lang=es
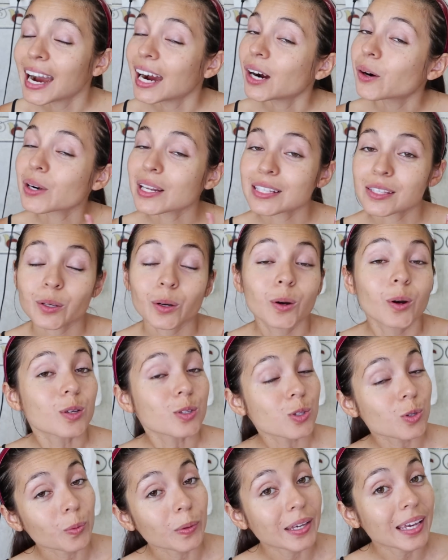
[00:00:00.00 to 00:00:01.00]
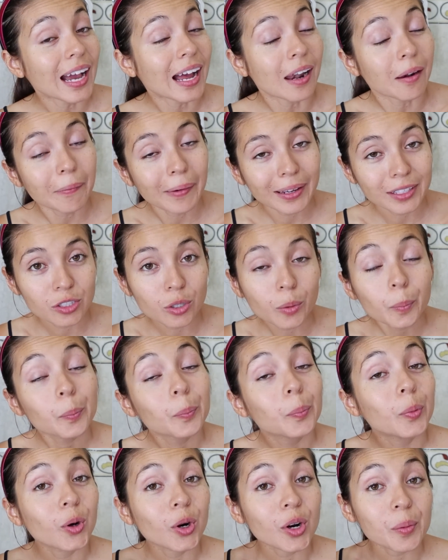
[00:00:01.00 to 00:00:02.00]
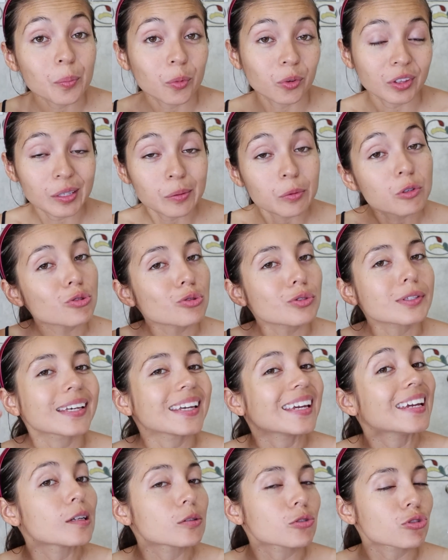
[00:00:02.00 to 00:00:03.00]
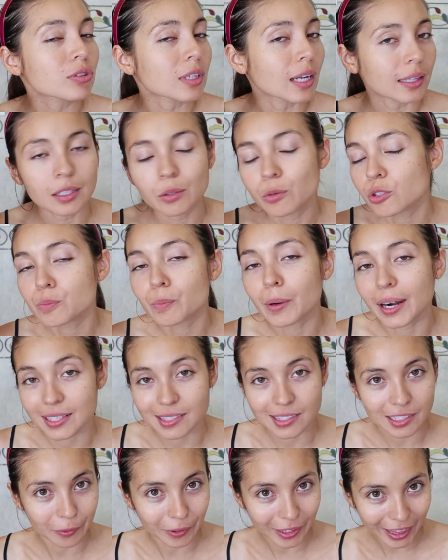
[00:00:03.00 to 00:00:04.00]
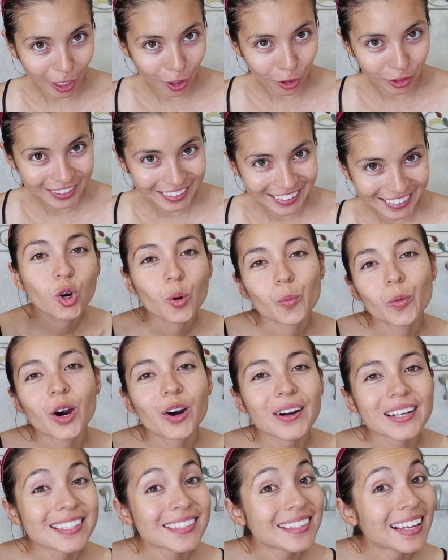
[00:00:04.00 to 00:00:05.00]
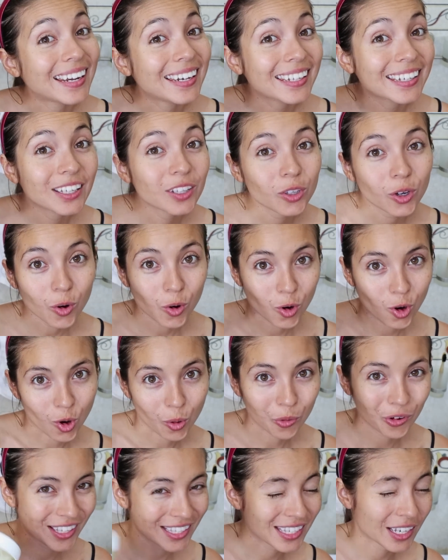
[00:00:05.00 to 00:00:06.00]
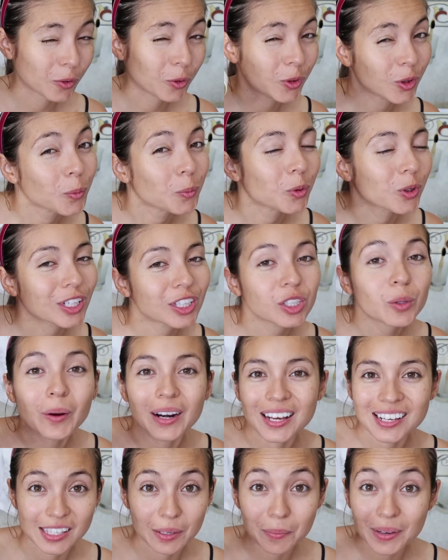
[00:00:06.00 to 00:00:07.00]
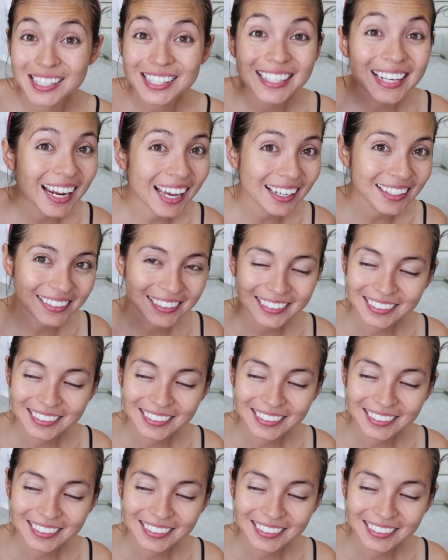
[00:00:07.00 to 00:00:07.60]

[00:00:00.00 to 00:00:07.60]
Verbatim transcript: Ahora solo lo subí al baño por motivos ilustrativos para este video. Como ahora está líquido, lo voy a sacudir un poquito para que se mezcle.